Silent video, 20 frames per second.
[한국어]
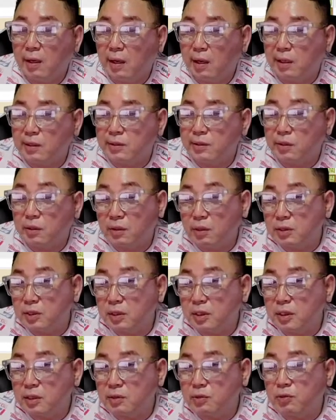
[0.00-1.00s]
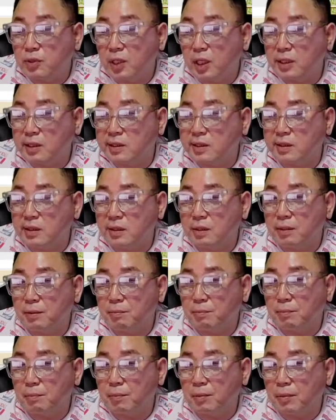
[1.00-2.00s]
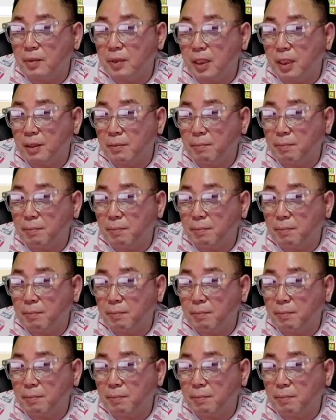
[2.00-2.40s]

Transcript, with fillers: 떨어지는 구간은, 이